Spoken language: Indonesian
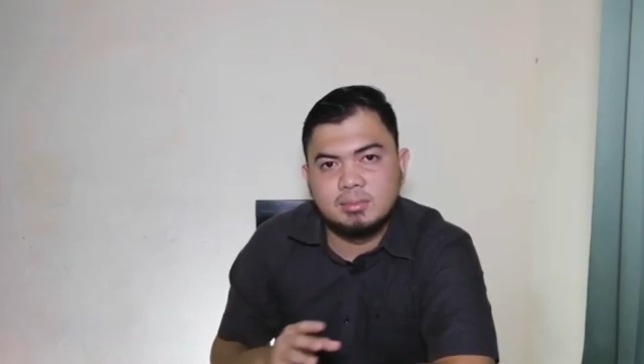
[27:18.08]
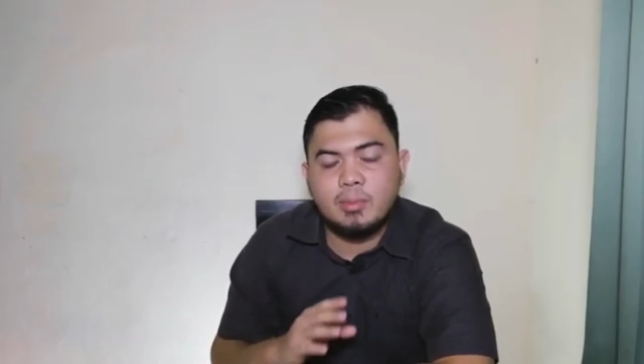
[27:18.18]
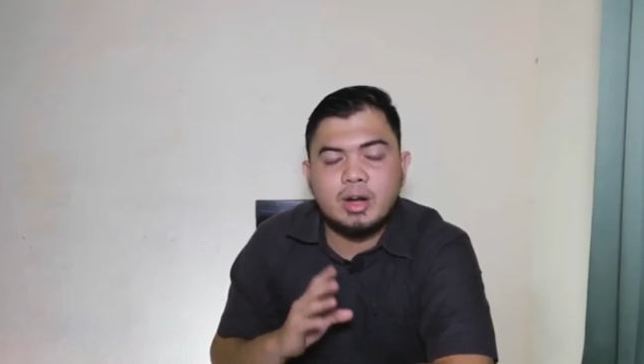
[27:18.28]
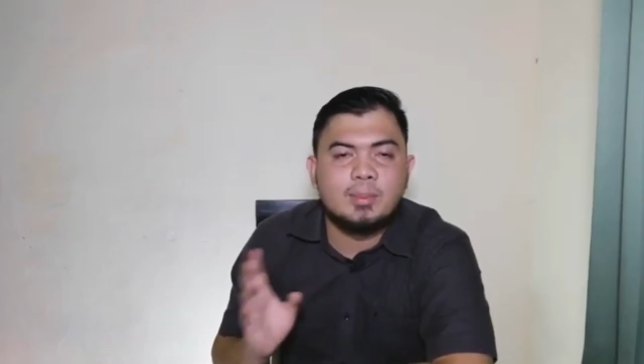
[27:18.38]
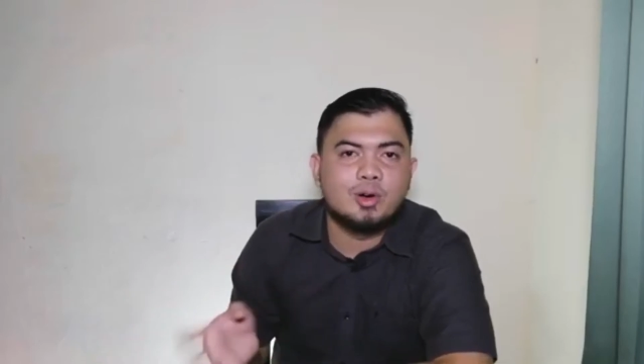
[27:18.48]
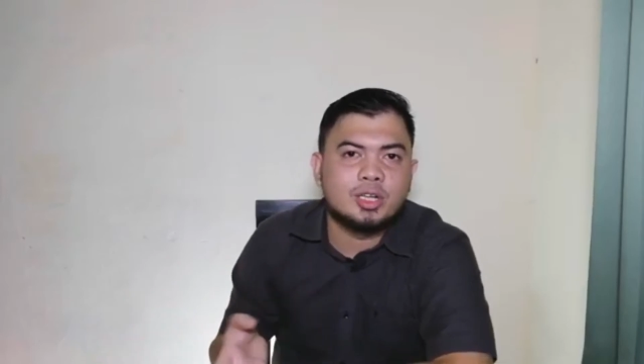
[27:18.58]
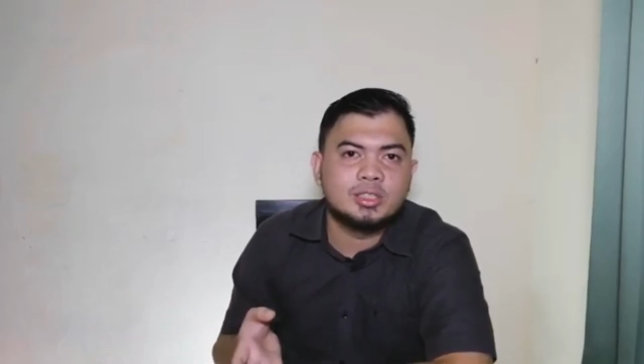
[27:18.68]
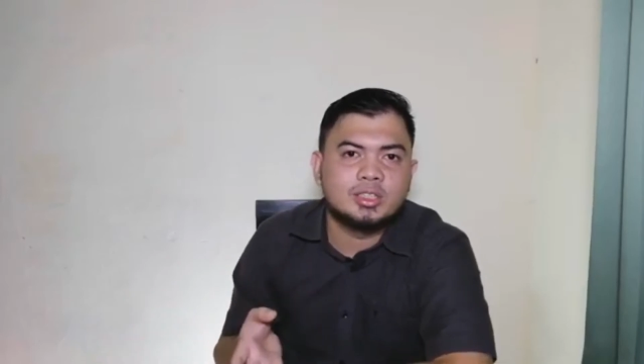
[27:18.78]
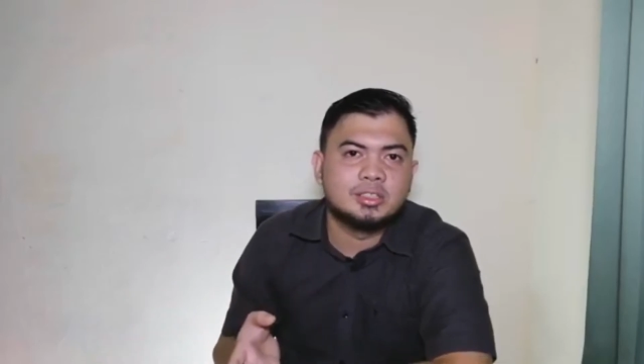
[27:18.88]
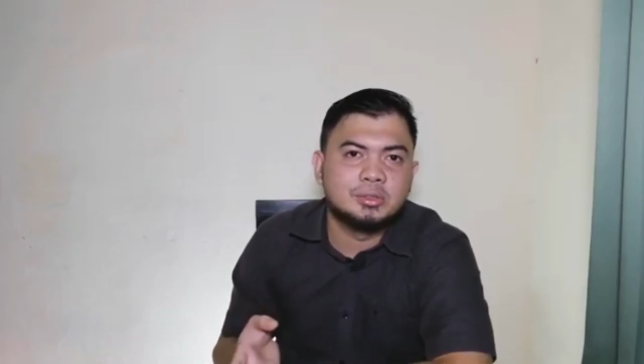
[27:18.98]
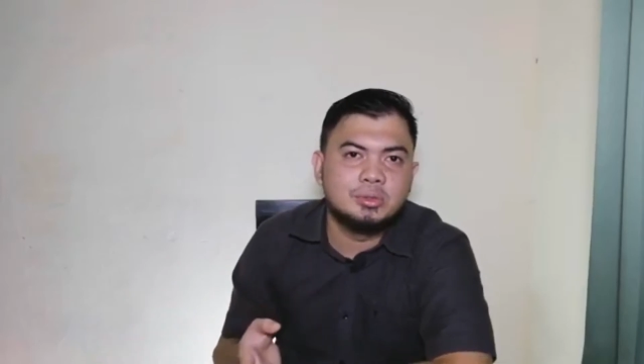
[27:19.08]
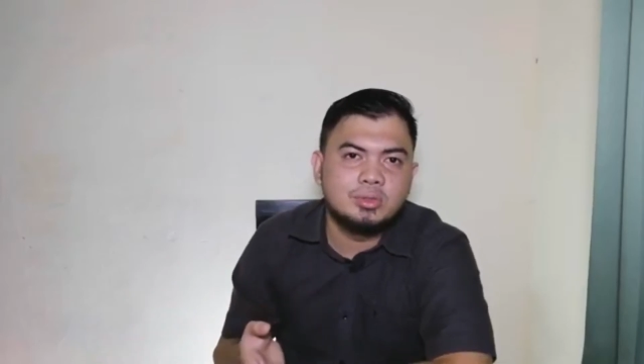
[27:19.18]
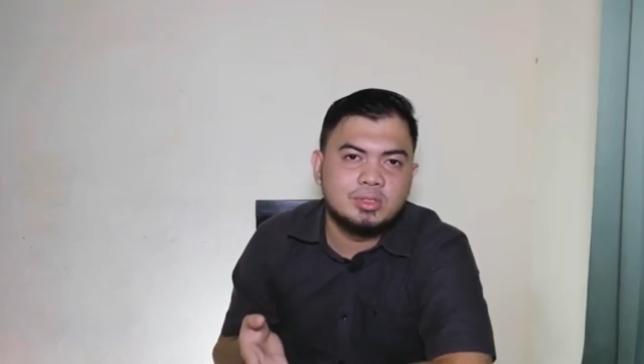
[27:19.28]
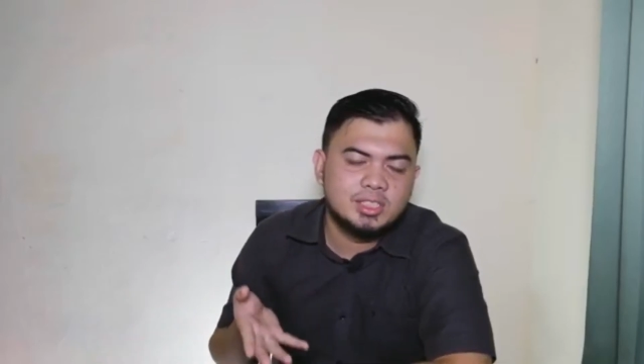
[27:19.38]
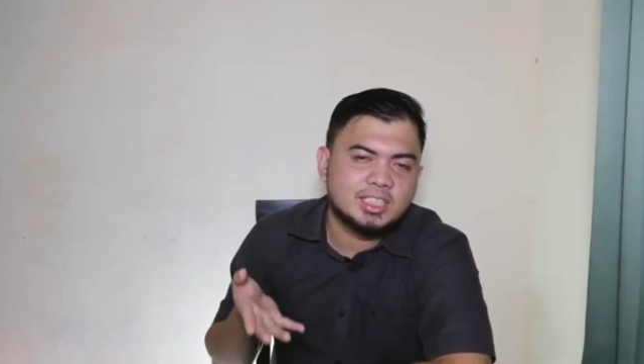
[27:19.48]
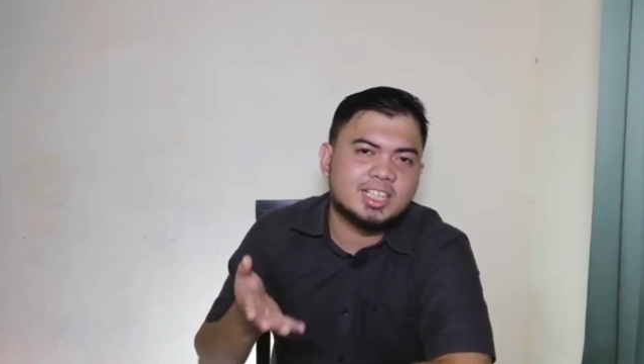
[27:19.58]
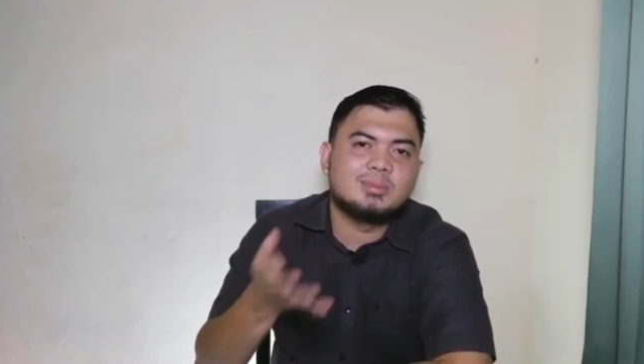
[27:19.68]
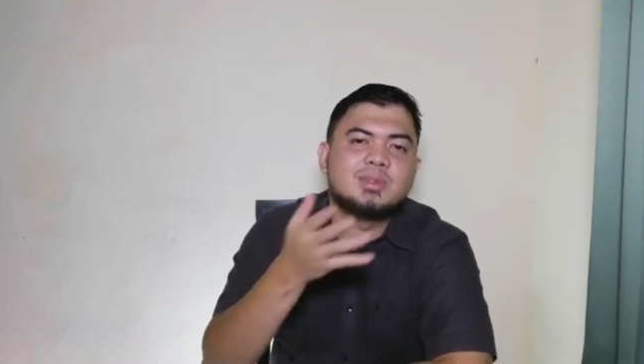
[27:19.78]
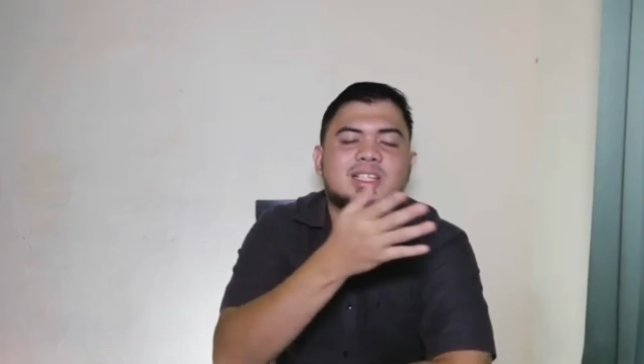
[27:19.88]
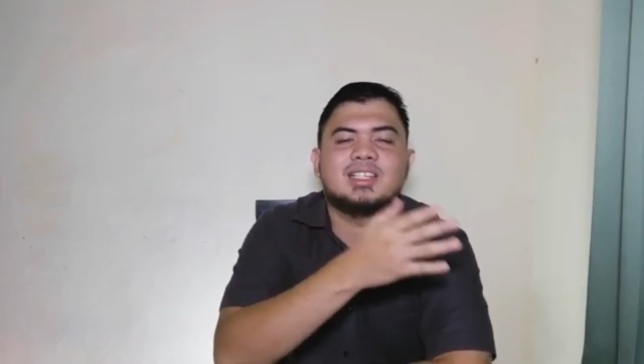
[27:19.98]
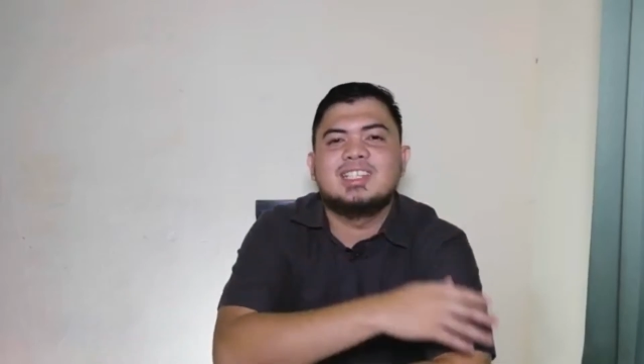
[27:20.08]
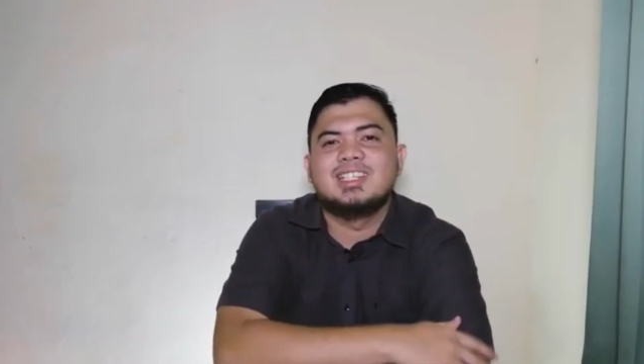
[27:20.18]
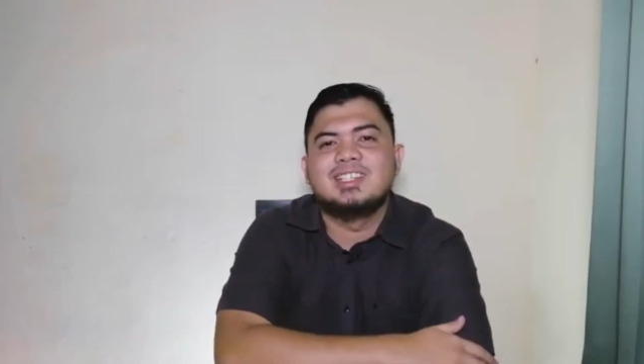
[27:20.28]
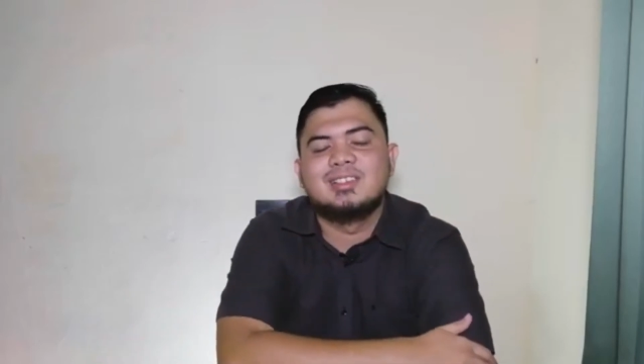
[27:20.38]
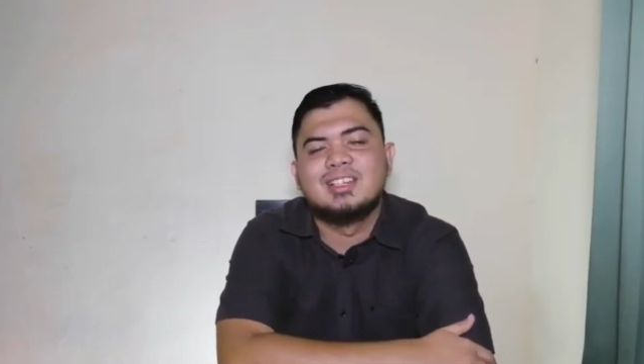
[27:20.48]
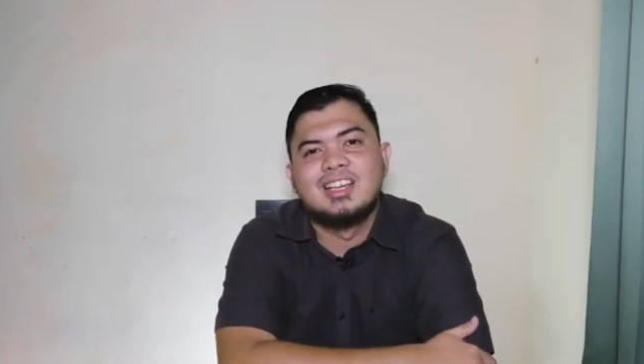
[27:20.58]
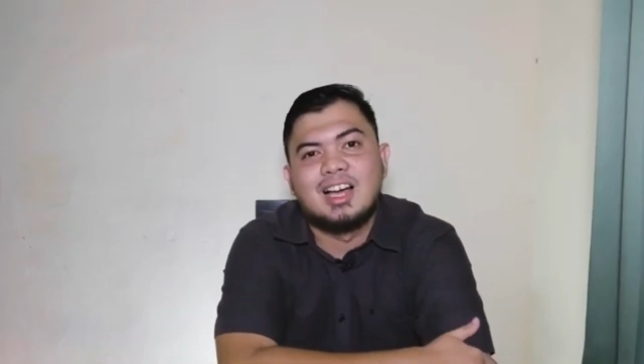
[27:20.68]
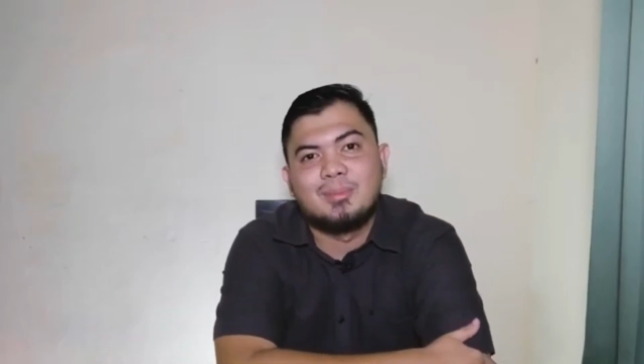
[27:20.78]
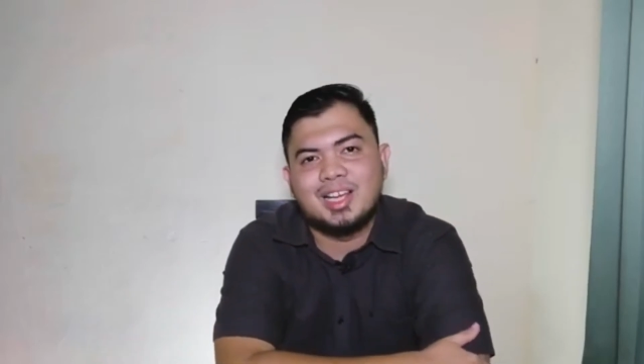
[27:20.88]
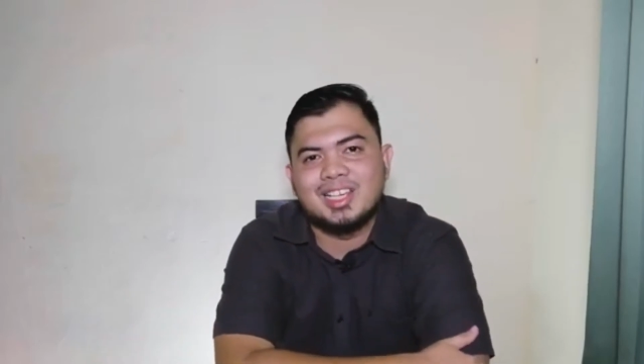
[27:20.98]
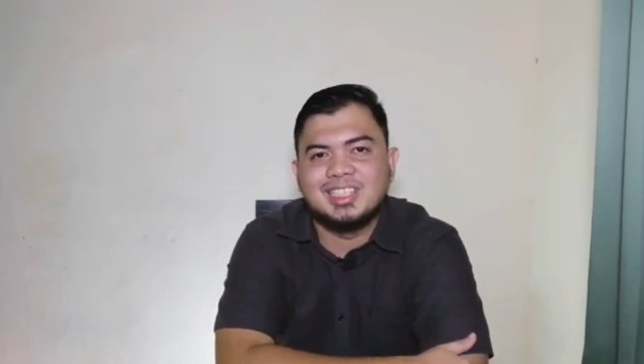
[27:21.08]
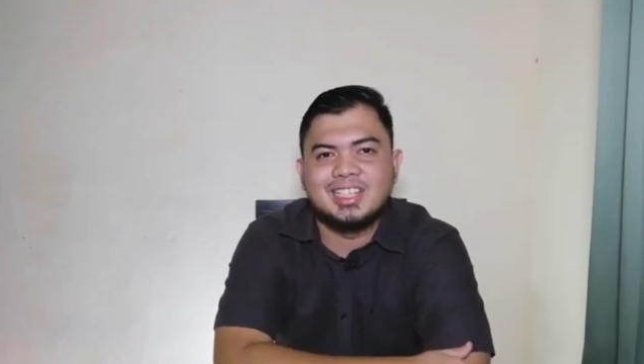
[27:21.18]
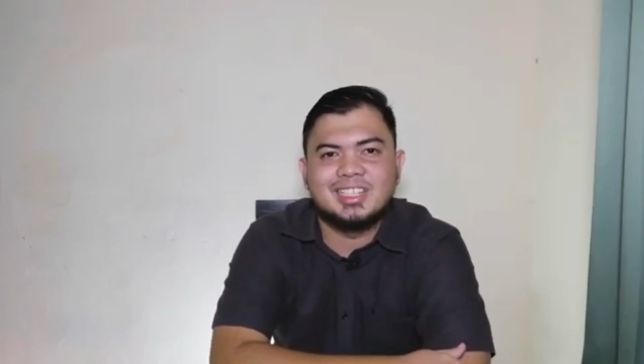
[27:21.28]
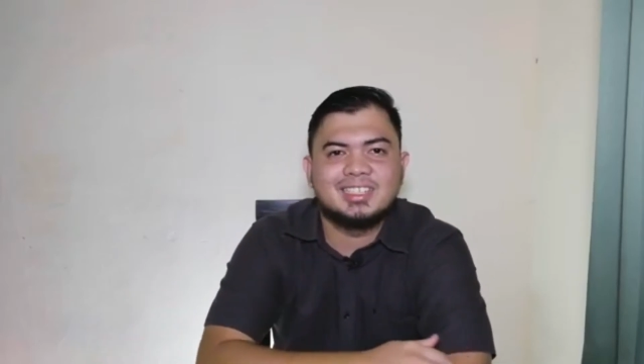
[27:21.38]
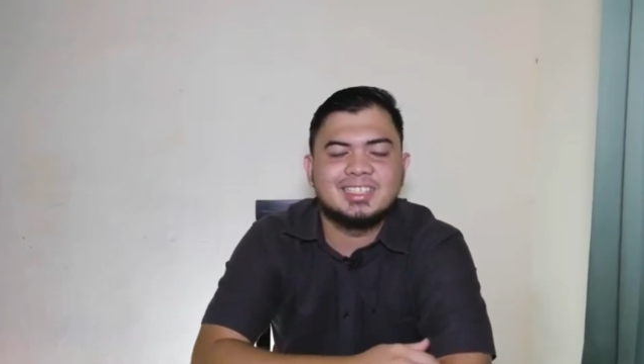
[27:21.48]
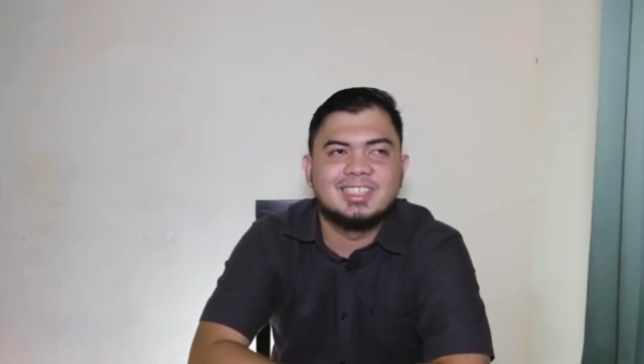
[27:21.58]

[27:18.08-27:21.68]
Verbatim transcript: beberapa orang tertentu, sekarang bisa diaplikasikan